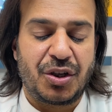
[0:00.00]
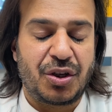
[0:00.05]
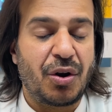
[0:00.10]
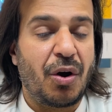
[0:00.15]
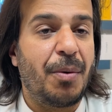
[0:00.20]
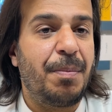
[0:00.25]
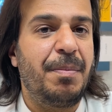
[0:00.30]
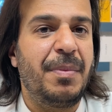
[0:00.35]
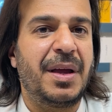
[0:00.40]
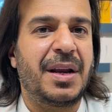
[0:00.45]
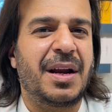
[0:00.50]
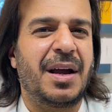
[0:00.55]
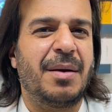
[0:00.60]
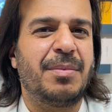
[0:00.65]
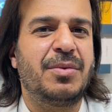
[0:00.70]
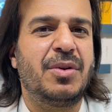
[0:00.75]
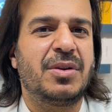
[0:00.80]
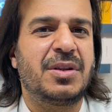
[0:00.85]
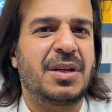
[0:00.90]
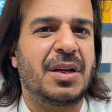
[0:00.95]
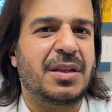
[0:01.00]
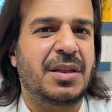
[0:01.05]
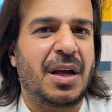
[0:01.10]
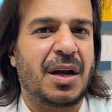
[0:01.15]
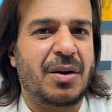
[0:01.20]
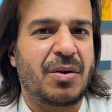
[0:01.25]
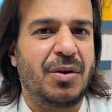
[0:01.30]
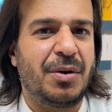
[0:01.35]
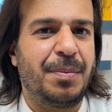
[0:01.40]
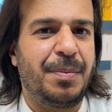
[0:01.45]
शॉप मेरा अब्दुल
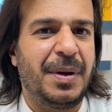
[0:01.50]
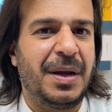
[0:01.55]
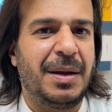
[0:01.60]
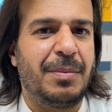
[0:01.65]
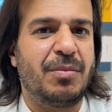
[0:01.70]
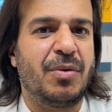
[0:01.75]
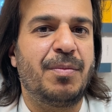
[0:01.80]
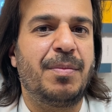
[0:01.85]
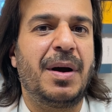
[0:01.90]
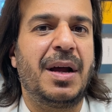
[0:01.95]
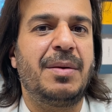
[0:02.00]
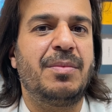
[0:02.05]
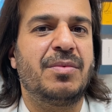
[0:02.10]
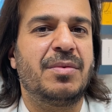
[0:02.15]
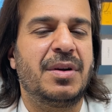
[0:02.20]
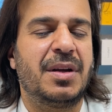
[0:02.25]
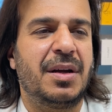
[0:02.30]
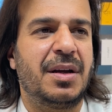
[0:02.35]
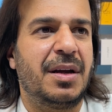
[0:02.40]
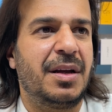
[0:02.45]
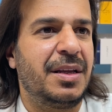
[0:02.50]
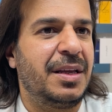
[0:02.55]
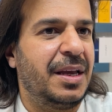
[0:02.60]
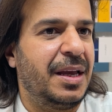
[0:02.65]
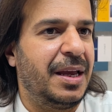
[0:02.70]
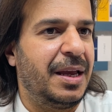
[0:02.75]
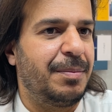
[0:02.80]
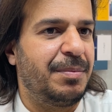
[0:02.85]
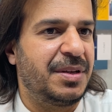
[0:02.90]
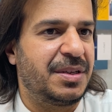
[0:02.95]
सत्तार रोड पे मोबाइल
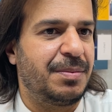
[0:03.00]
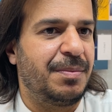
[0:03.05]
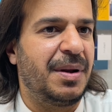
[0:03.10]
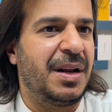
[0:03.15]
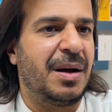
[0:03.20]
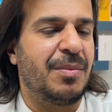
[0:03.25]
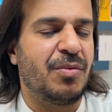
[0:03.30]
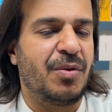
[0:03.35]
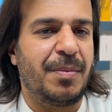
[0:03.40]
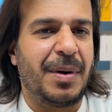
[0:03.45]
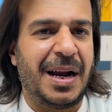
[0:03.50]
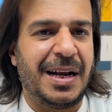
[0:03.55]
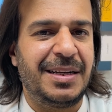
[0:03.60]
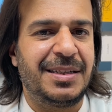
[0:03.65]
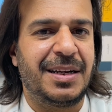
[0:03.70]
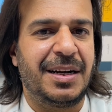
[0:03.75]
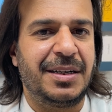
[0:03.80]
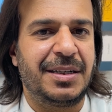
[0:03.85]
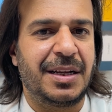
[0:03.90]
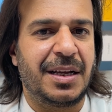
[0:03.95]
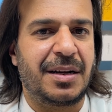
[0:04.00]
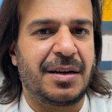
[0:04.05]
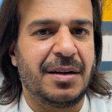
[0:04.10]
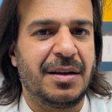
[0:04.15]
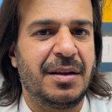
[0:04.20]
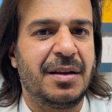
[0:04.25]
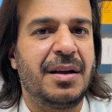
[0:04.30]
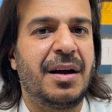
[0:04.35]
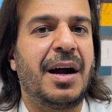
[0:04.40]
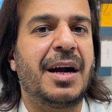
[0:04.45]
ये बिस्मिल्लाह मोबाइल सेंटर
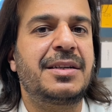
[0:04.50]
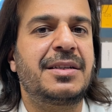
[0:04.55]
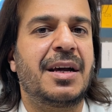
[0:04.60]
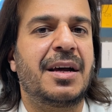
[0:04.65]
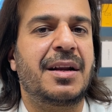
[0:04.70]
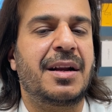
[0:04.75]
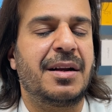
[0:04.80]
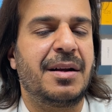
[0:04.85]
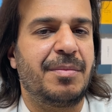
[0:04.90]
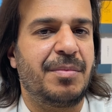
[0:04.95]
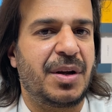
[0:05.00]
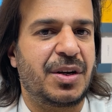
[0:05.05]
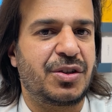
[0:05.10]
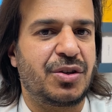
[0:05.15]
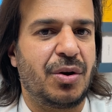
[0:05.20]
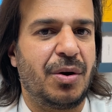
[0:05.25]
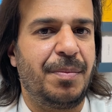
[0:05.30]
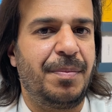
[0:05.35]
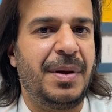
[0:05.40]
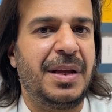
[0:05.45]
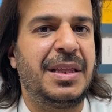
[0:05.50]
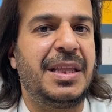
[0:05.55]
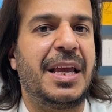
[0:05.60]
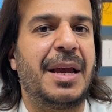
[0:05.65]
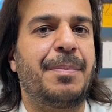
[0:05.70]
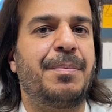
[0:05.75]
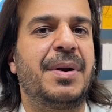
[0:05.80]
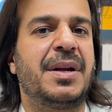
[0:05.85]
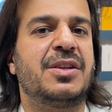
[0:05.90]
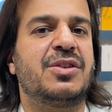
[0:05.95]
18 नंबर शॉप है
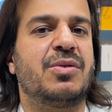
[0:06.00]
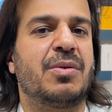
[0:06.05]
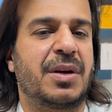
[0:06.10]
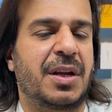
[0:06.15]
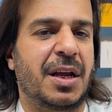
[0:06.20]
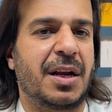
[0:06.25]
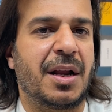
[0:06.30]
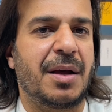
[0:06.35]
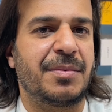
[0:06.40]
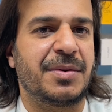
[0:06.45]
दी जोन के नाम